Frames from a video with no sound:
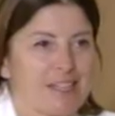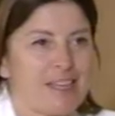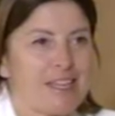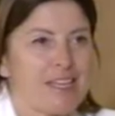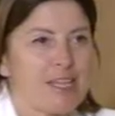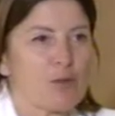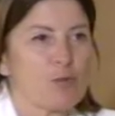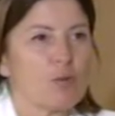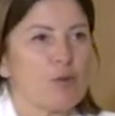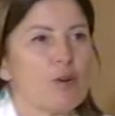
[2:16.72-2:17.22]

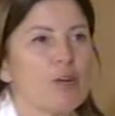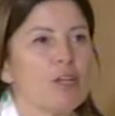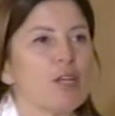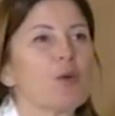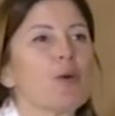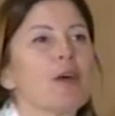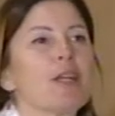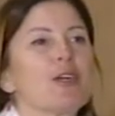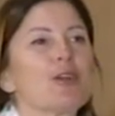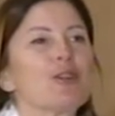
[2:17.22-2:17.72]
equo. In
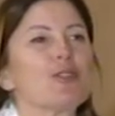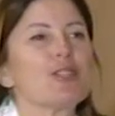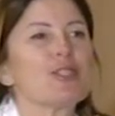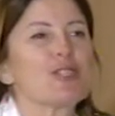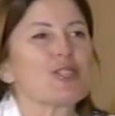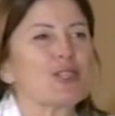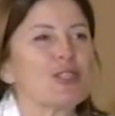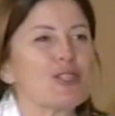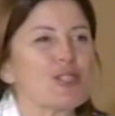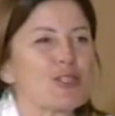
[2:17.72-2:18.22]
quali
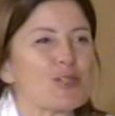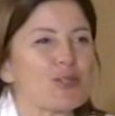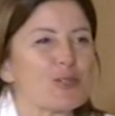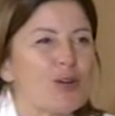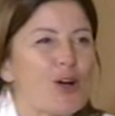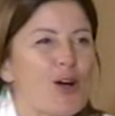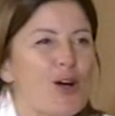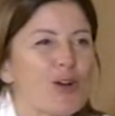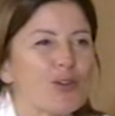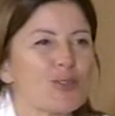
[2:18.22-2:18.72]
condizioni
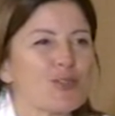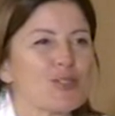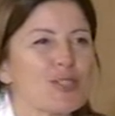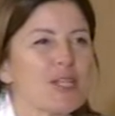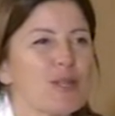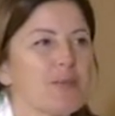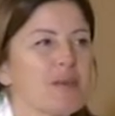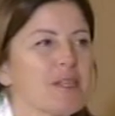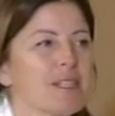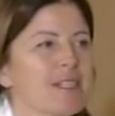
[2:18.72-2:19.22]
sono oggi
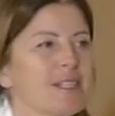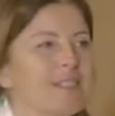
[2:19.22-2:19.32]
le piste